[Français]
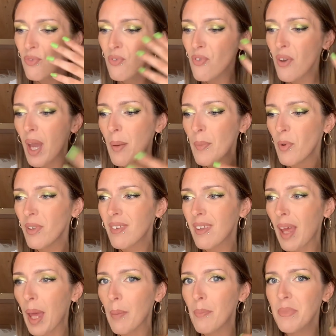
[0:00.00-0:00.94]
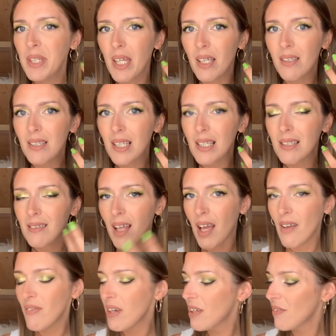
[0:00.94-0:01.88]
vraiment très bien, ça se
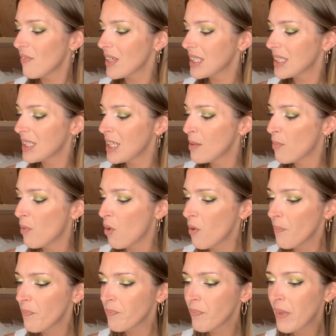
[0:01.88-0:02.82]
travaille facilement